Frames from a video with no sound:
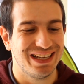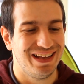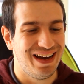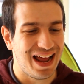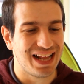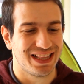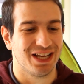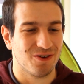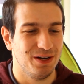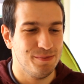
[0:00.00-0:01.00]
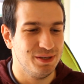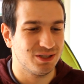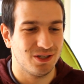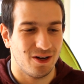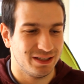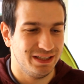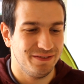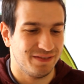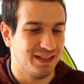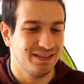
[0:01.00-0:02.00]
del latte con i
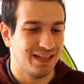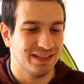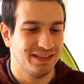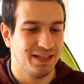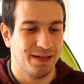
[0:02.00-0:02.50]
biscotti, fantastica,